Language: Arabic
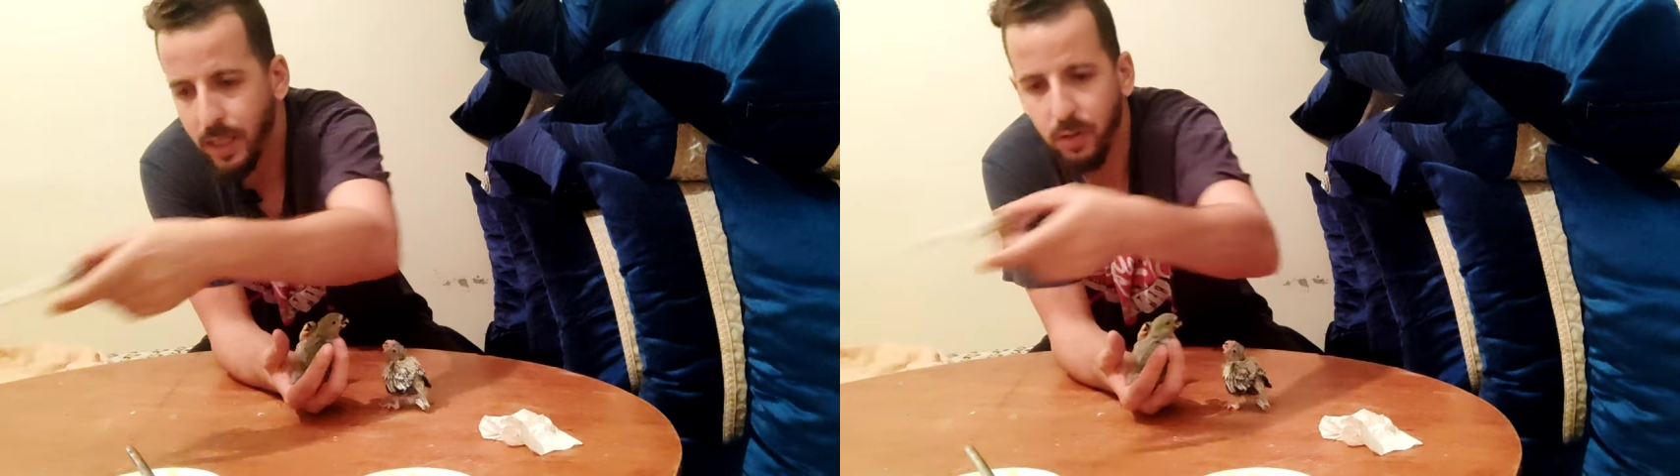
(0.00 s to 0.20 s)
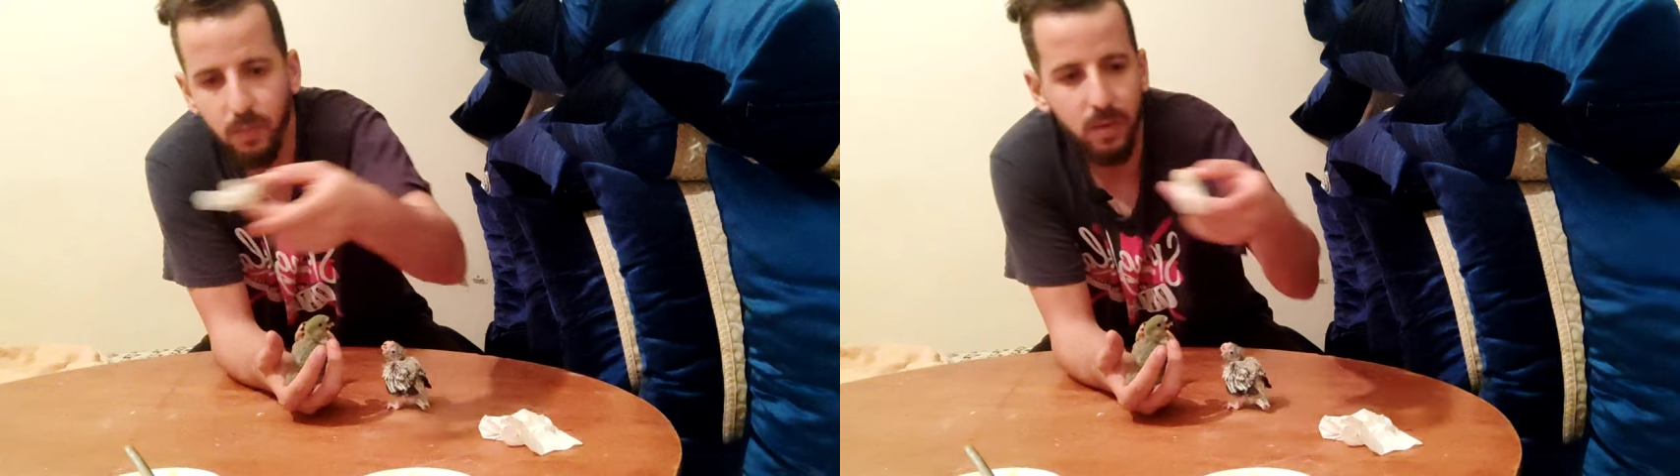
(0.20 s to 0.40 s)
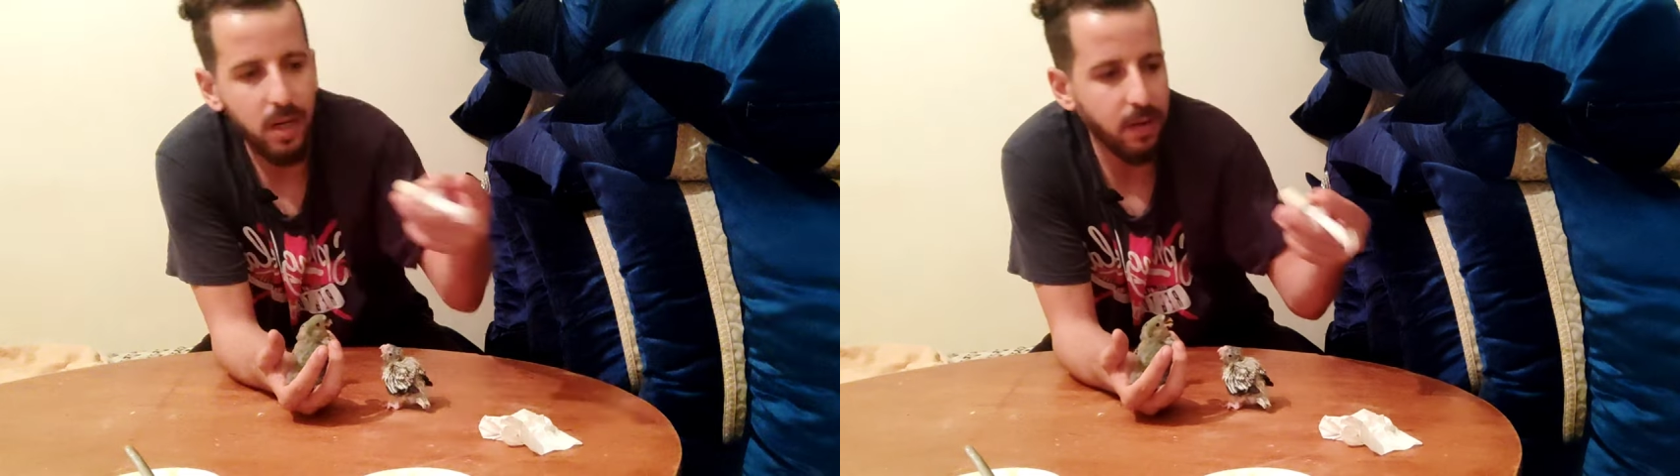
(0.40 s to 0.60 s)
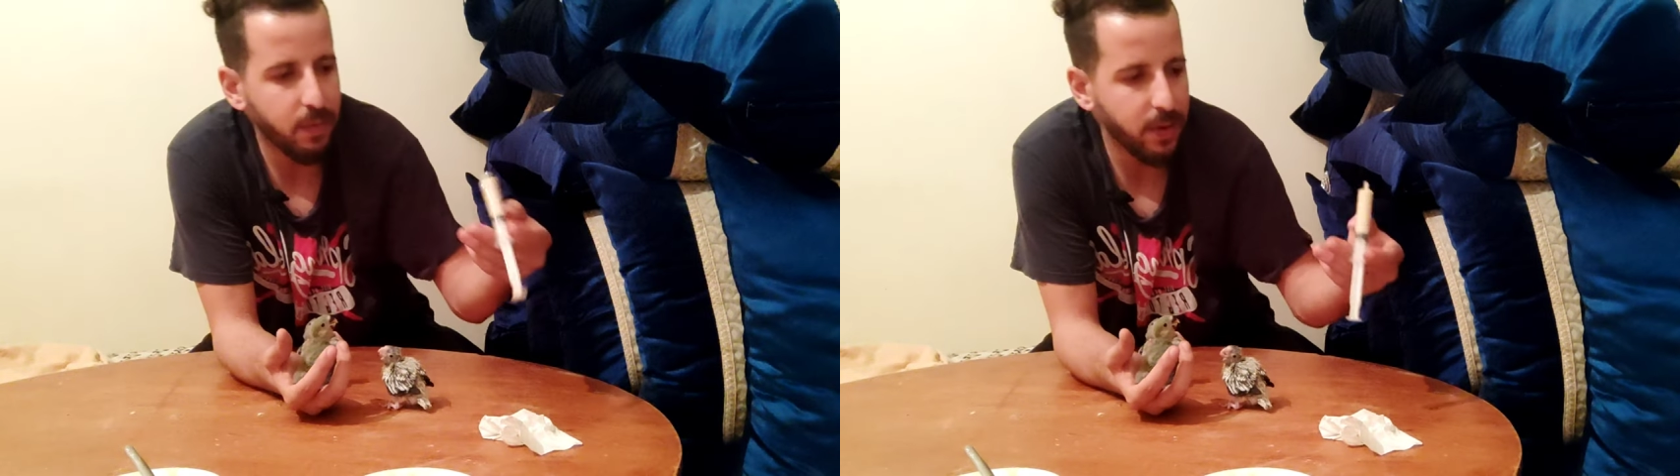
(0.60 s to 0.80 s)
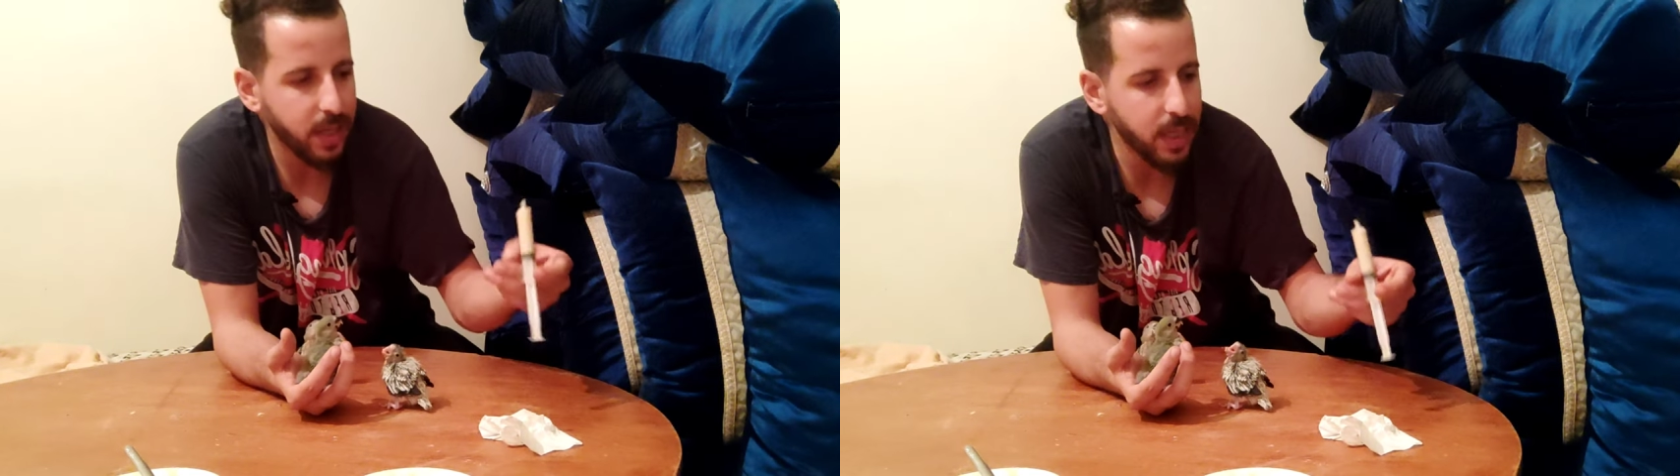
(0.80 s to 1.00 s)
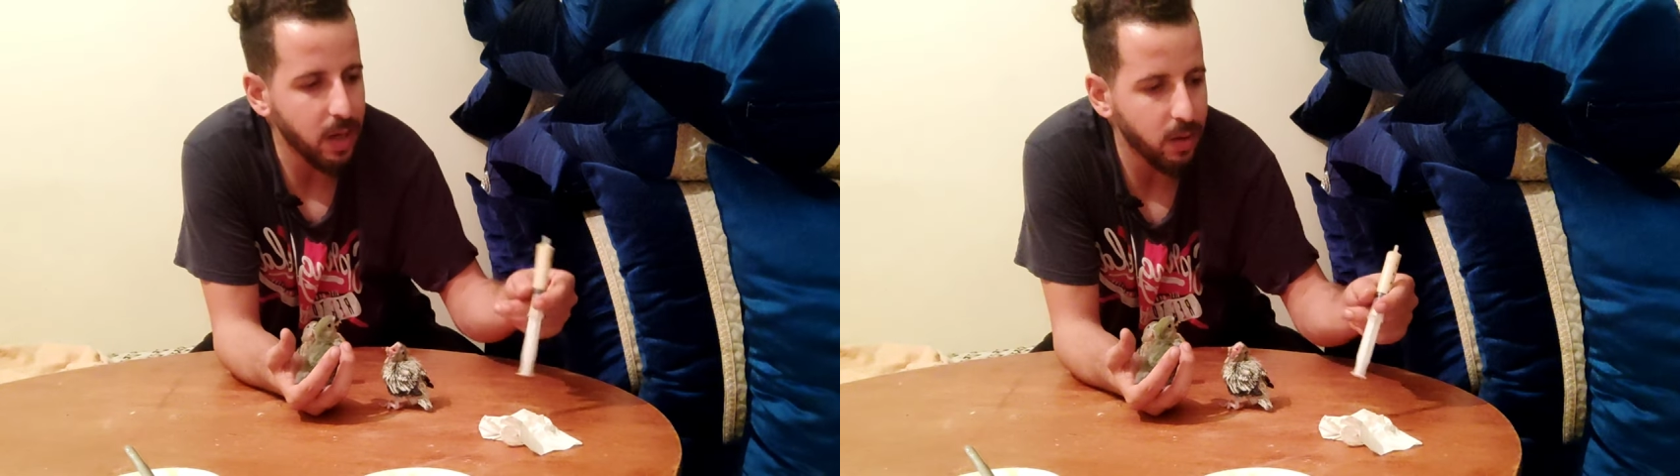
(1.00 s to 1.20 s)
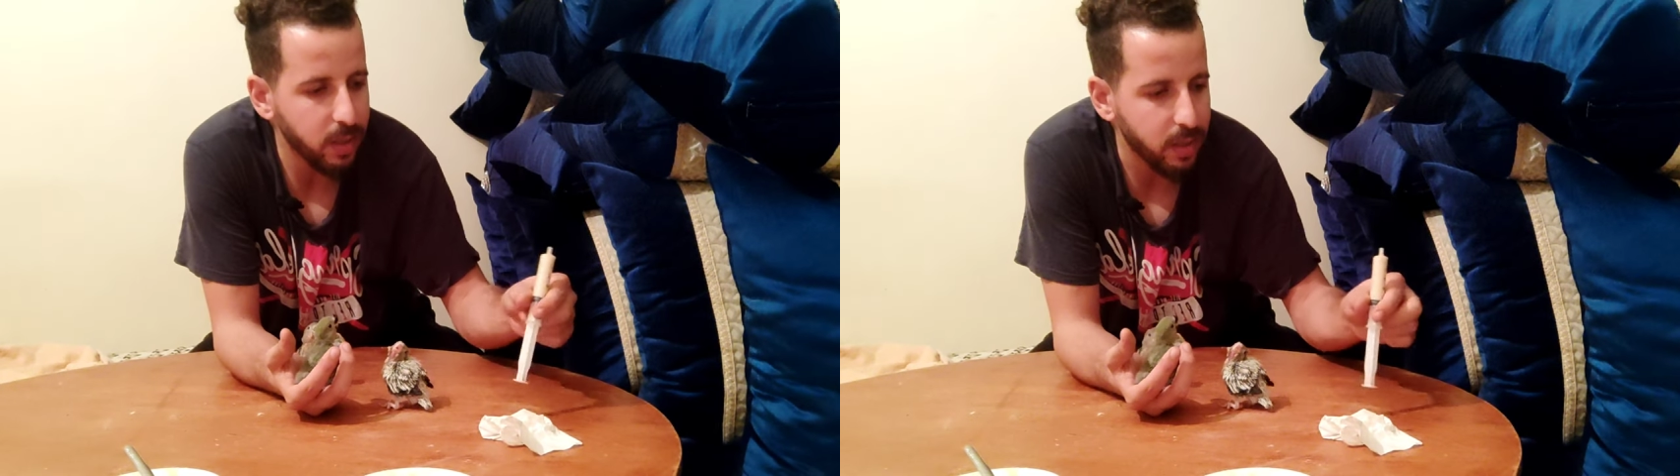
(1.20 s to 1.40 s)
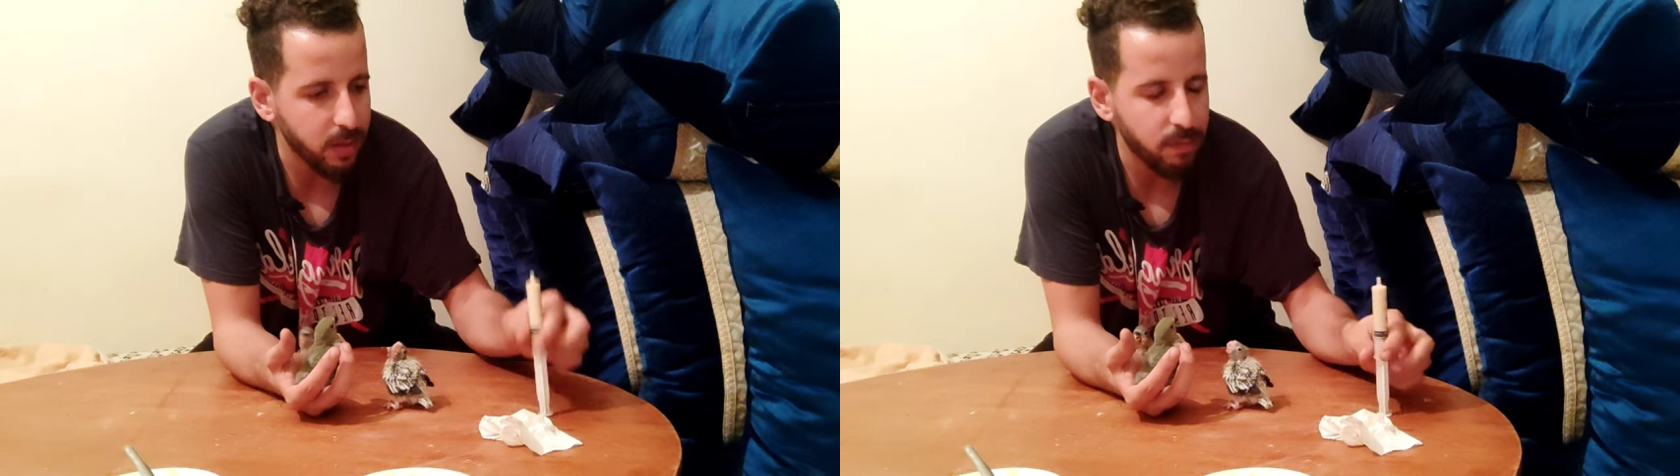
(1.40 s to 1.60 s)
كنت مولف
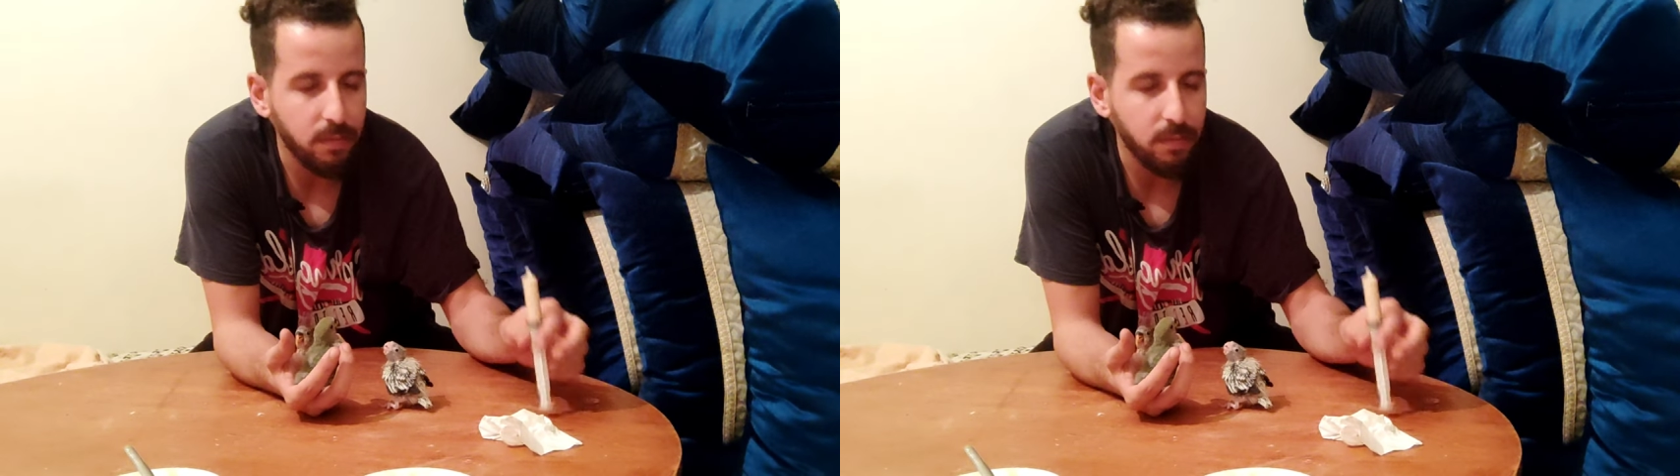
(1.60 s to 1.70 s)
كناخد